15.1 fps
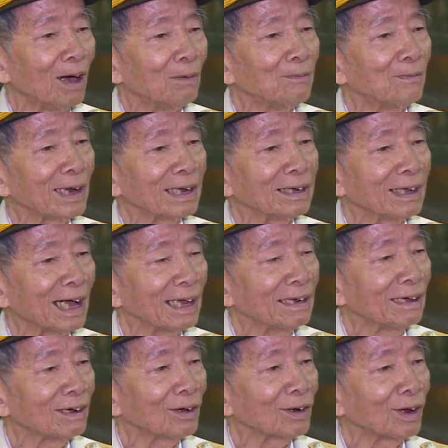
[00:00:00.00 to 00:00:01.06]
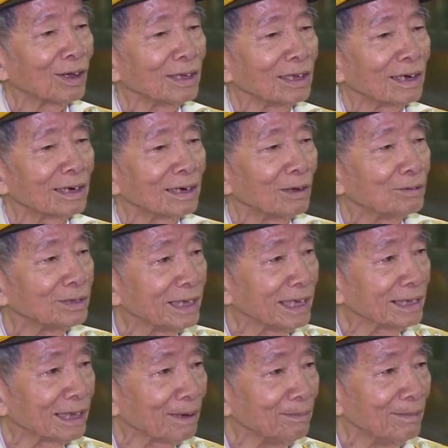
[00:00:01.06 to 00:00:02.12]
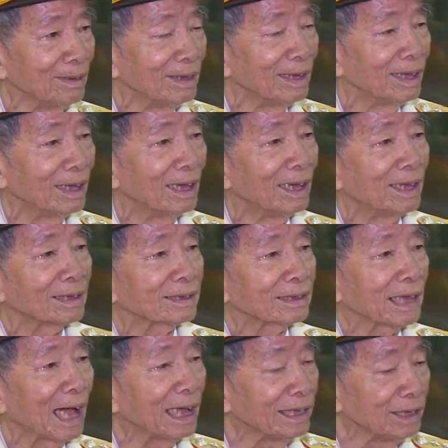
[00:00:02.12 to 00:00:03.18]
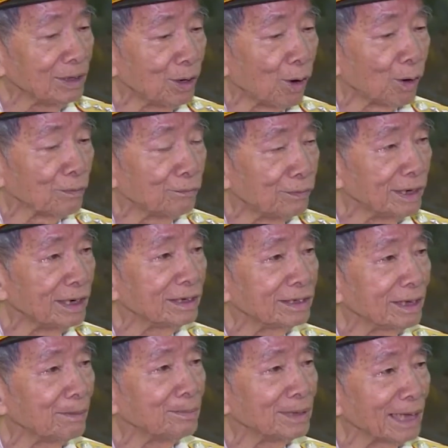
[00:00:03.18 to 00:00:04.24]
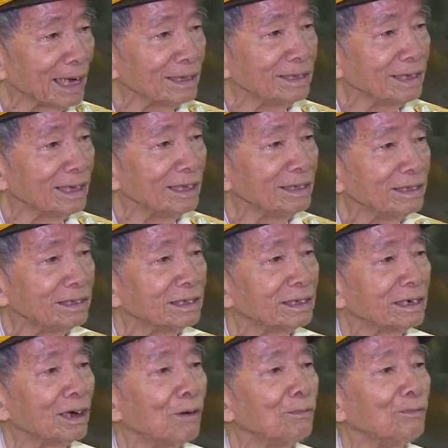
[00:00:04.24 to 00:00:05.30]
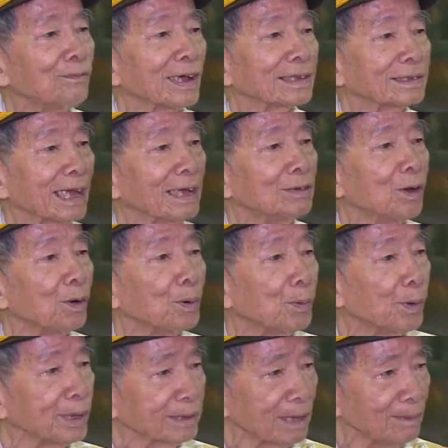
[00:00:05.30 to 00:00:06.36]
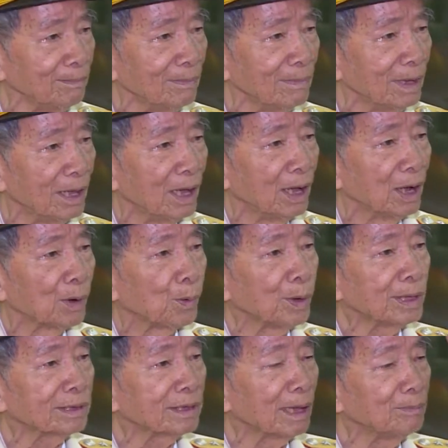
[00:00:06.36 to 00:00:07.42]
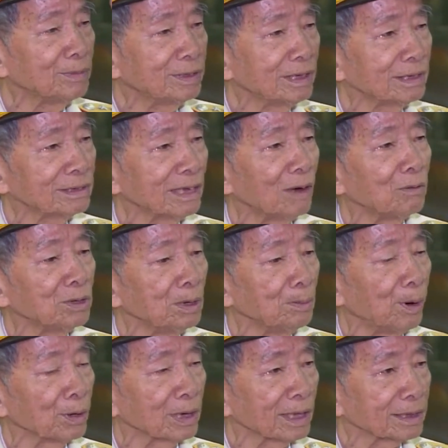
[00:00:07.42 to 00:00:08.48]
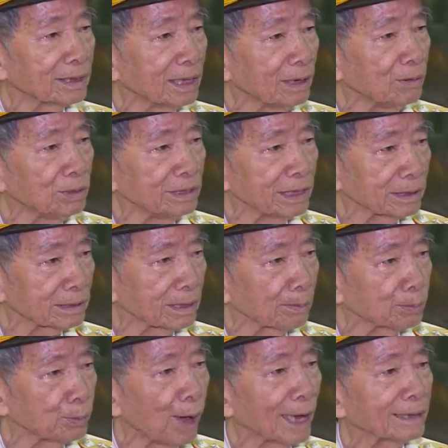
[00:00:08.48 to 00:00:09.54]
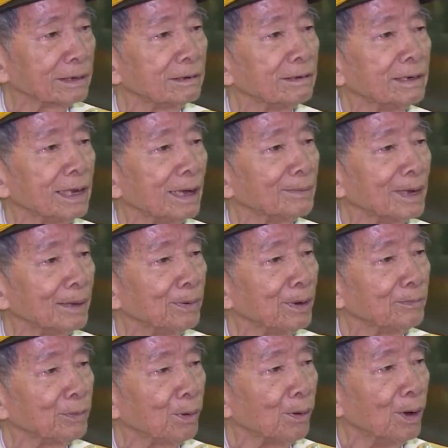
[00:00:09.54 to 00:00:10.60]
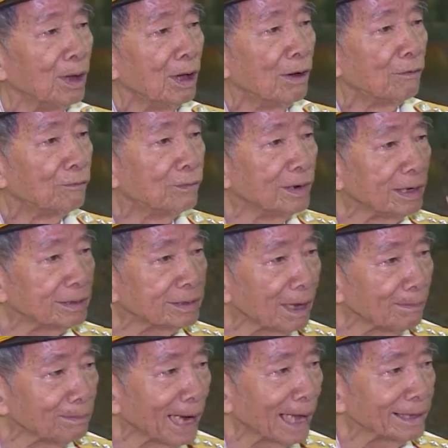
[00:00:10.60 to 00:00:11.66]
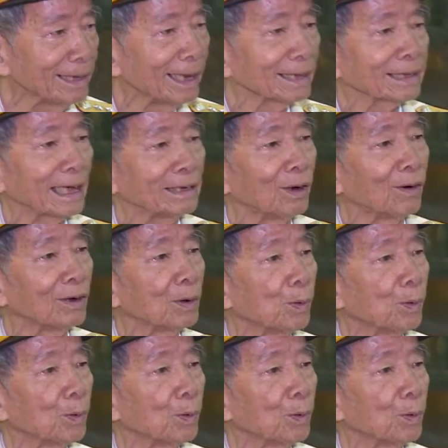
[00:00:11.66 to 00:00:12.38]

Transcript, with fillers: ông văn ngắt lời có nói là đồng chí yên tâm thay đổi phương châm tác chiến chứ không phải thay đổi quyết tâm quyết tâm trước sau như một là tiêu diệt tập đoàn cứ điểm Điện Biên Phủ. Phương châm đánh là thay đổi,